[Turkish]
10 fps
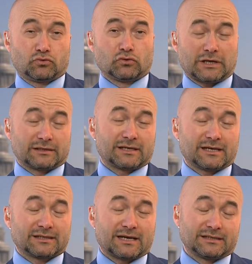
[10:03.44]
bütün
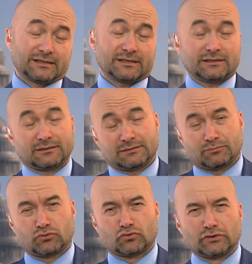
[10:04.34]
aday adayları
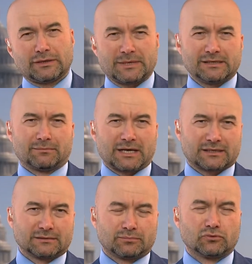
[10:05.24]
bütün demeyelim
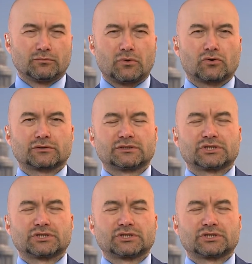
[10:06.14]
Michael Bloomberg